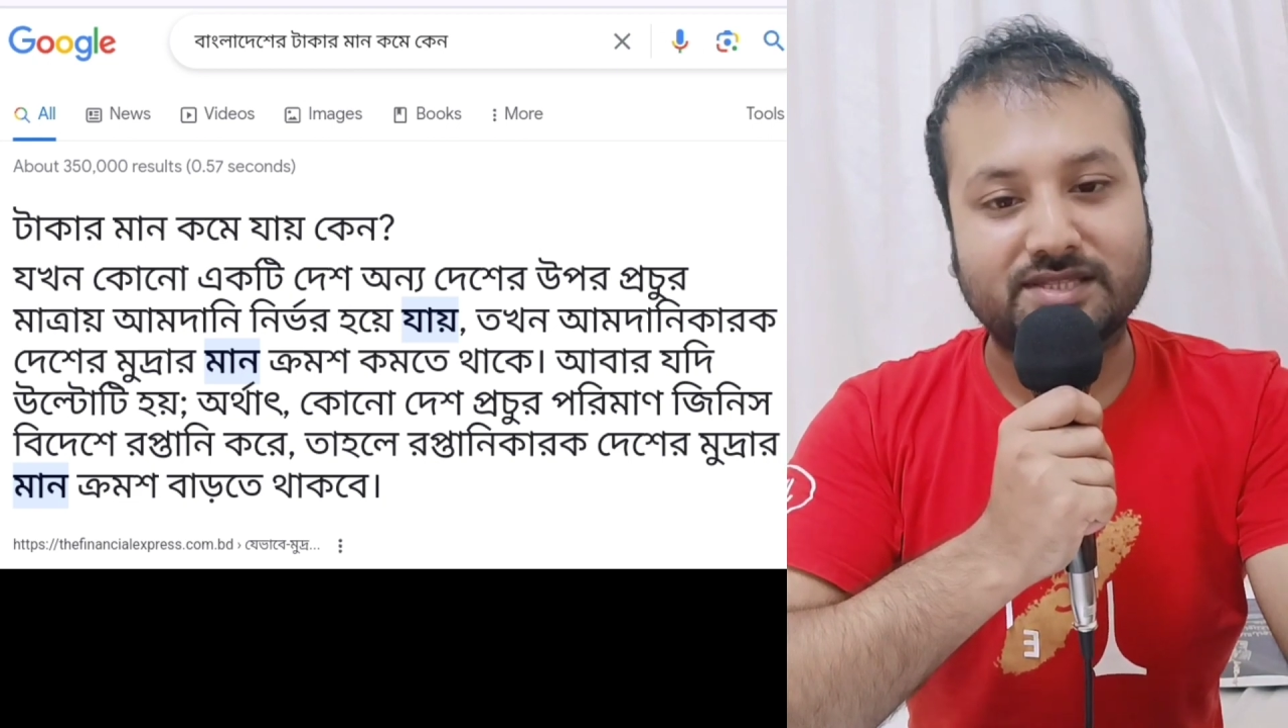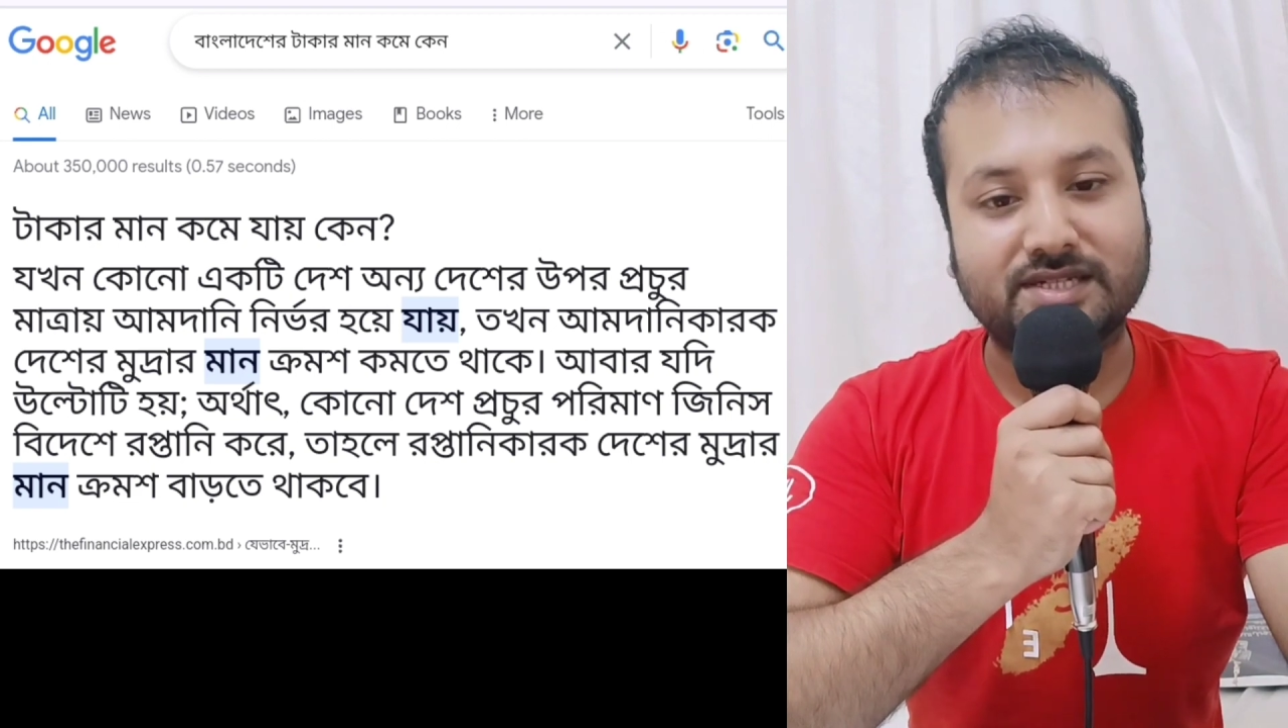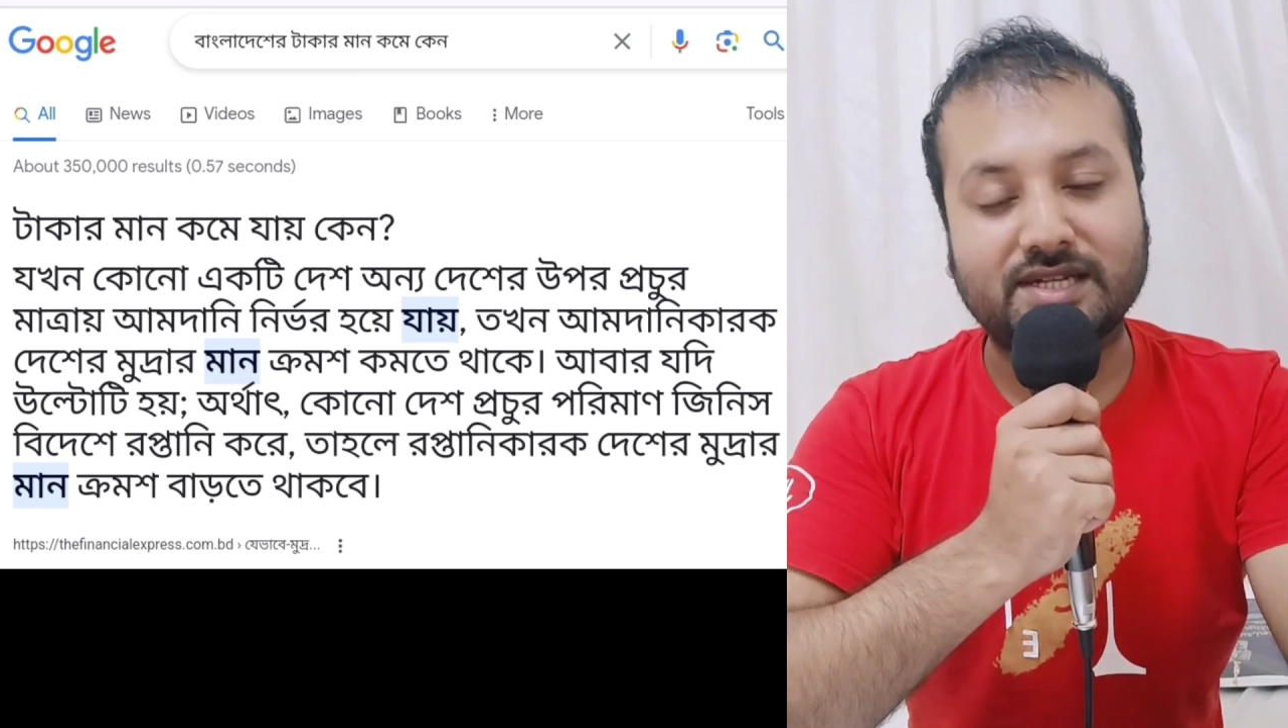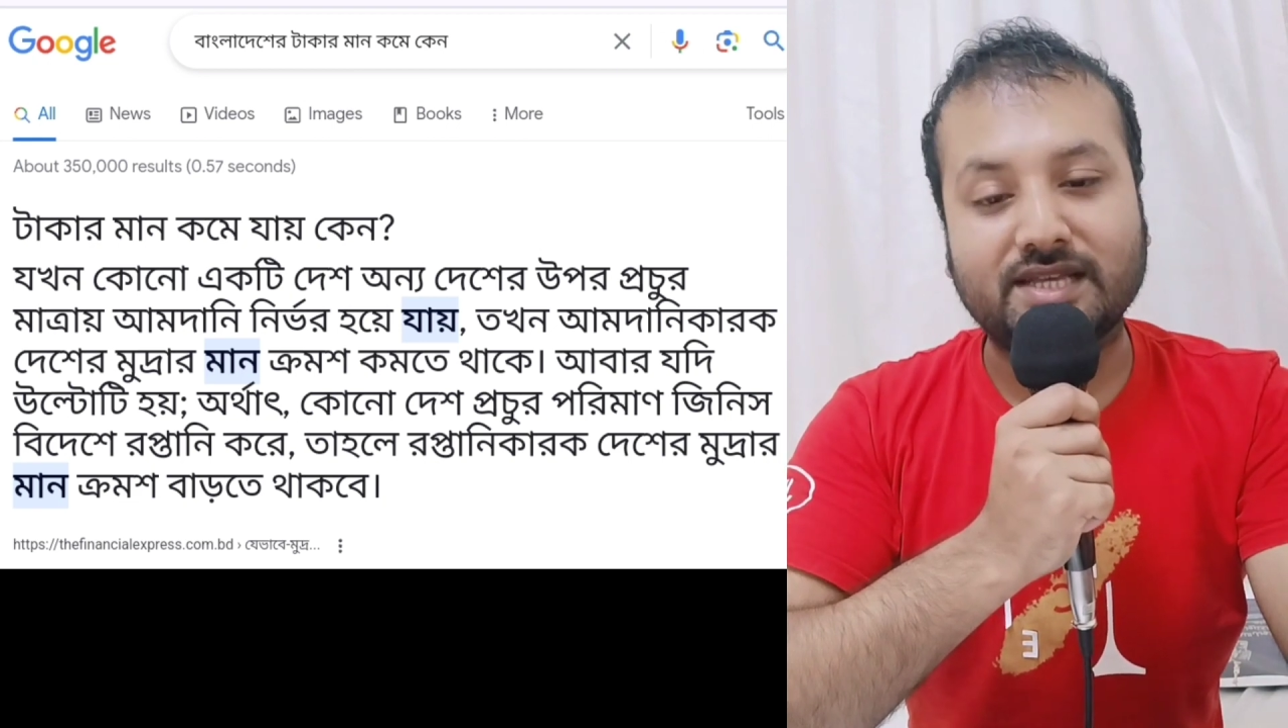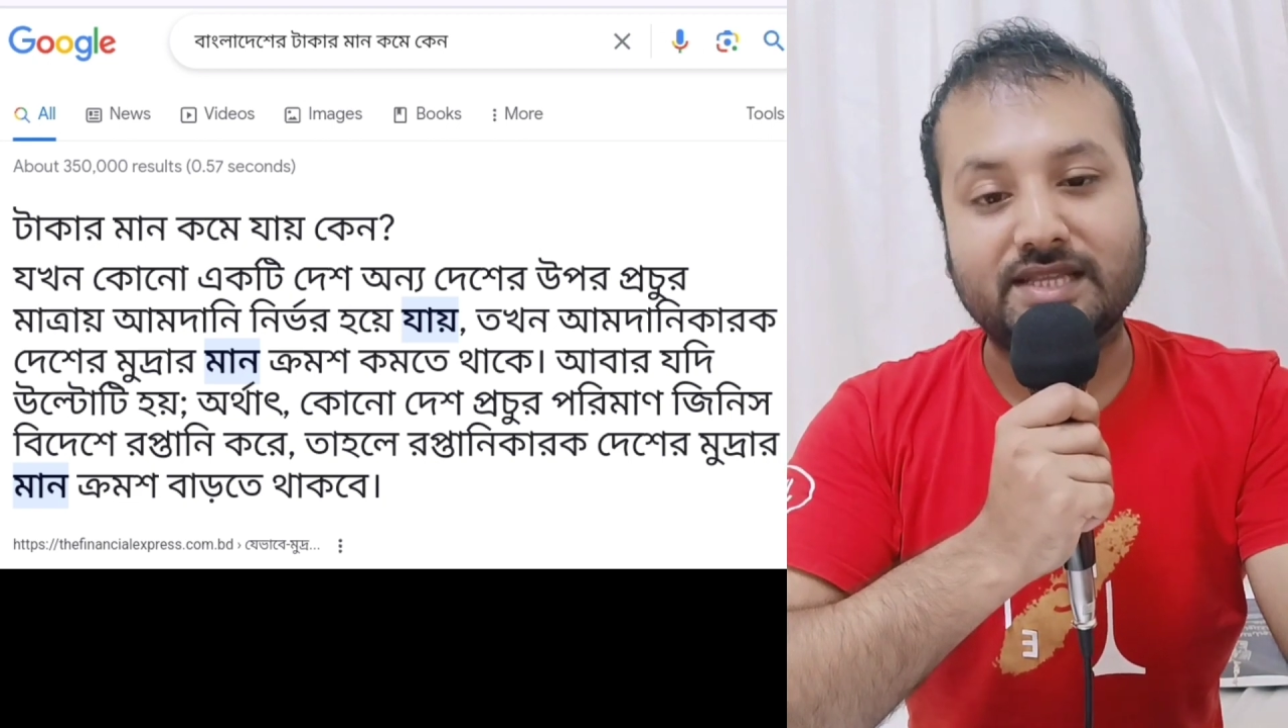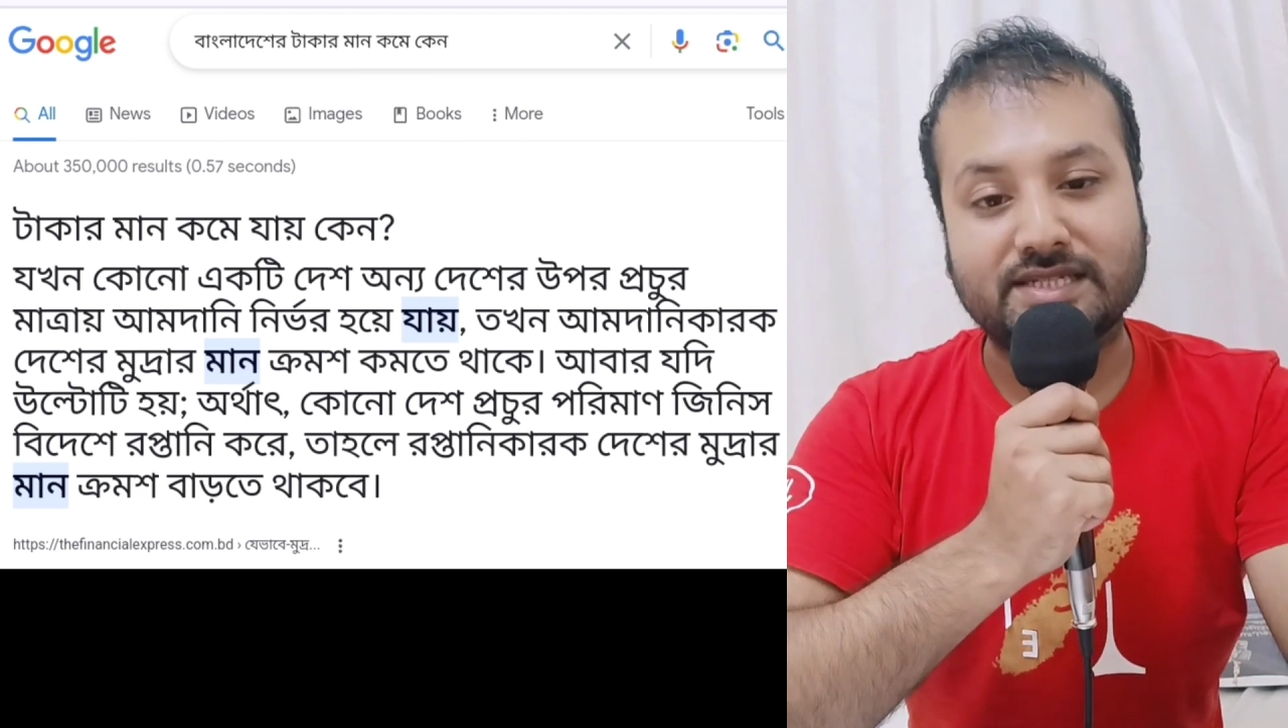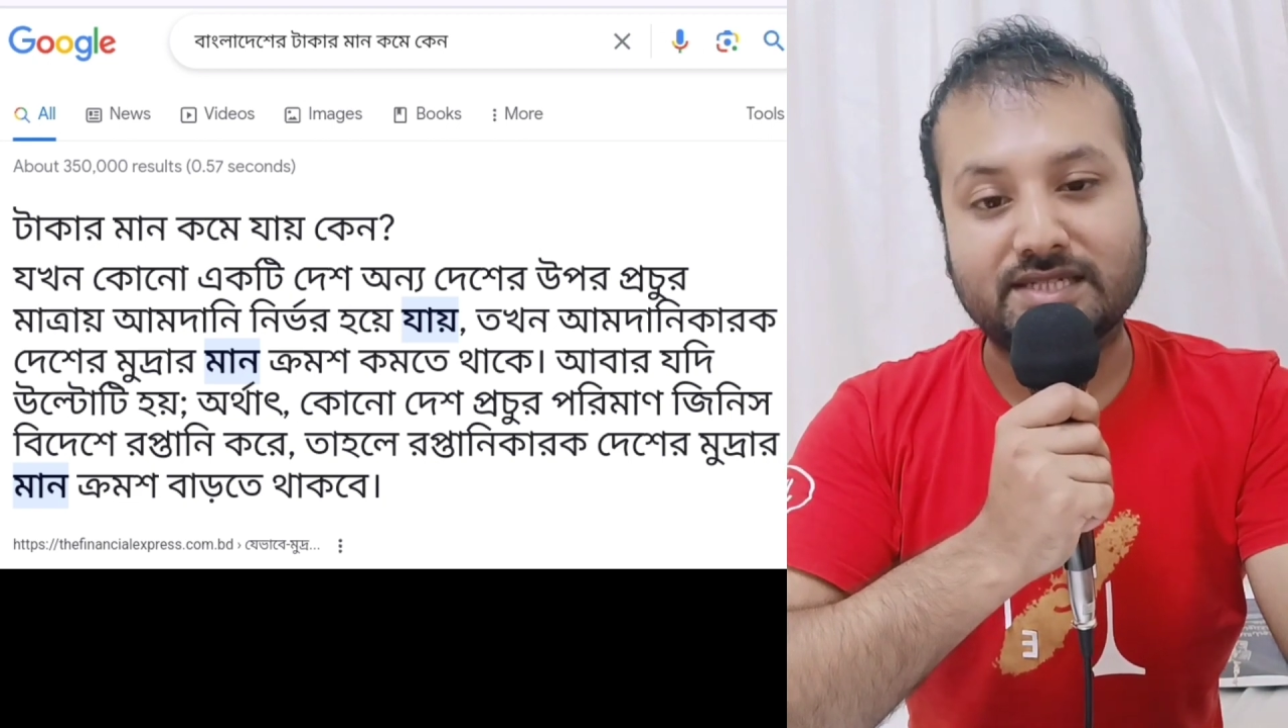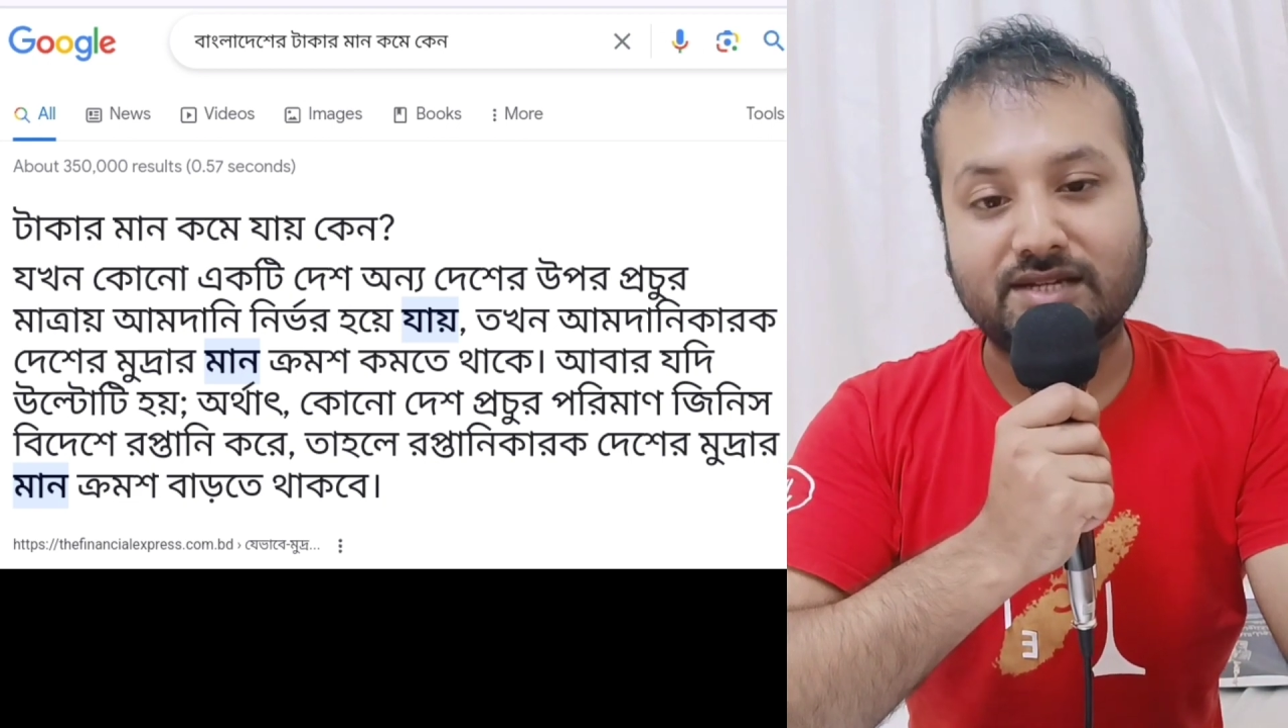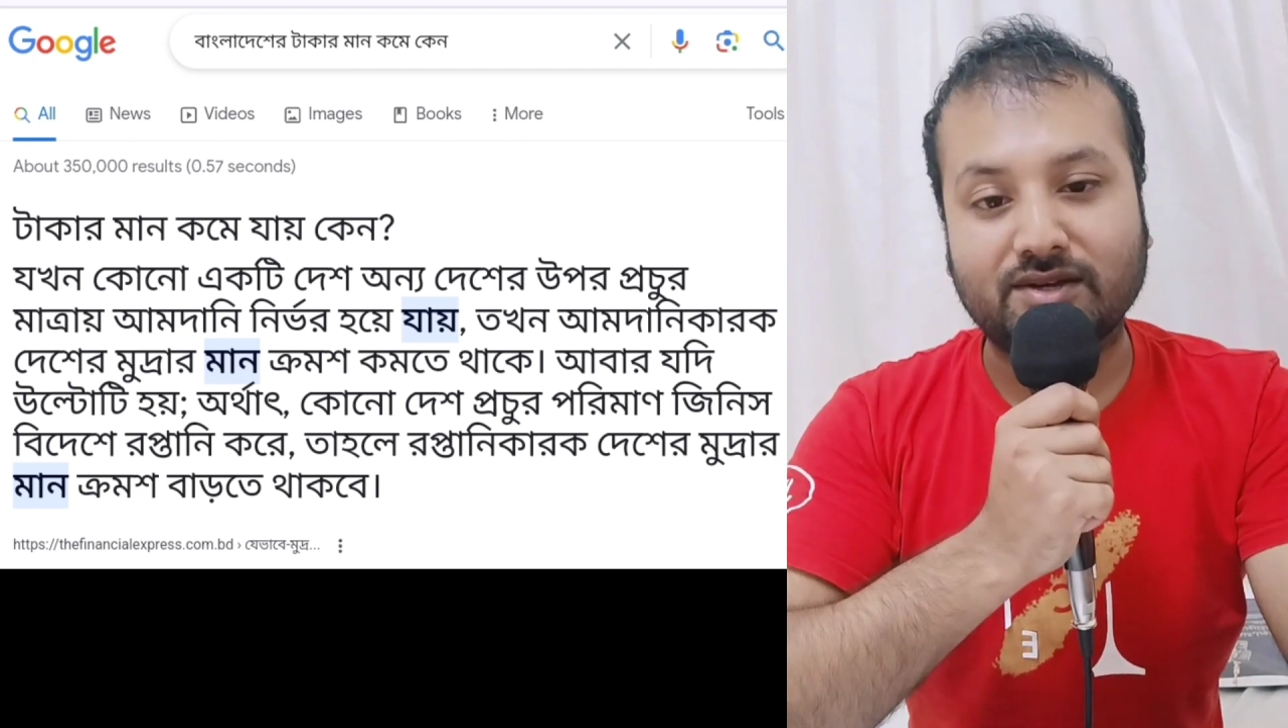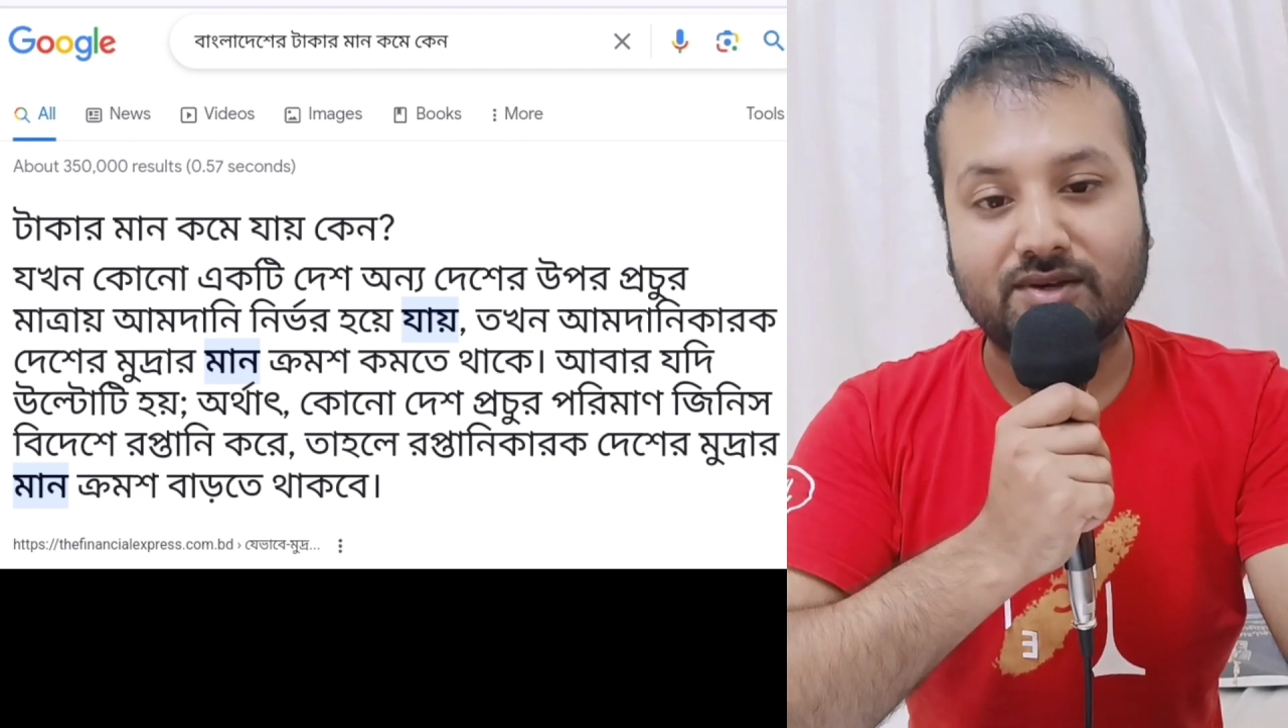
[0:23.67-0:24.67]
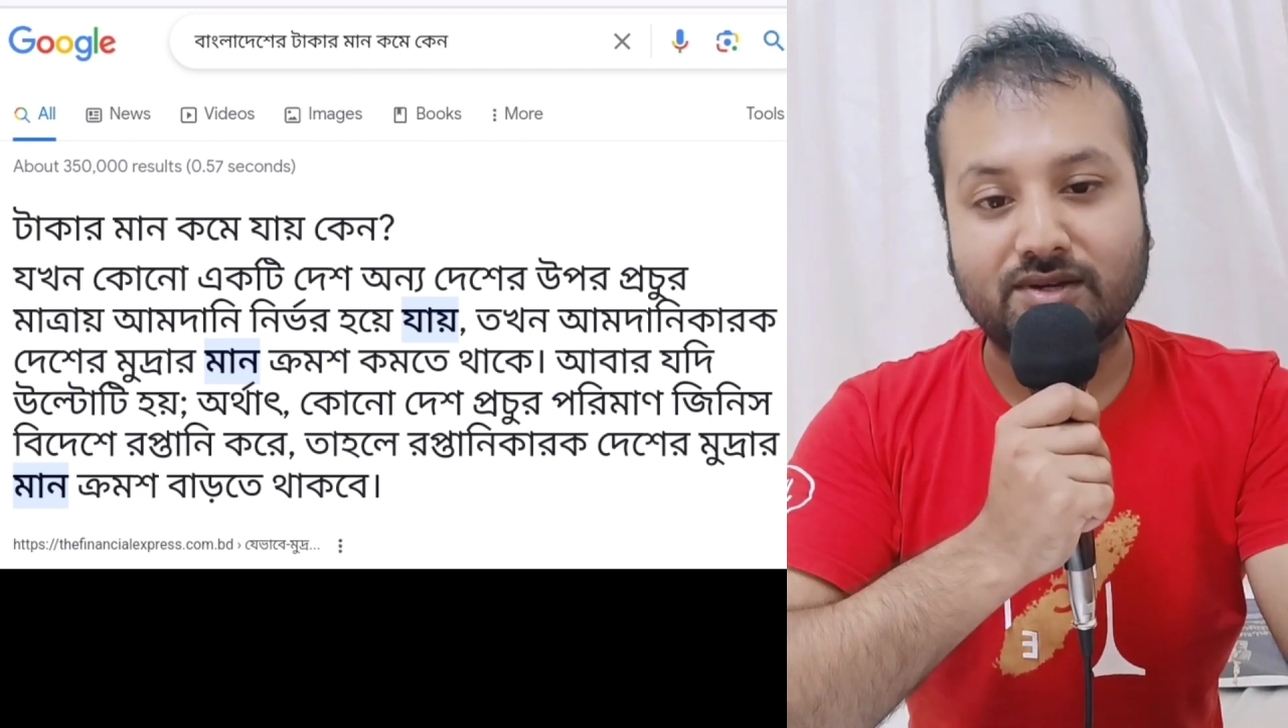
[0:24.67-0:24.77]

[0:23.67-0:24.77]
যেটা দেশের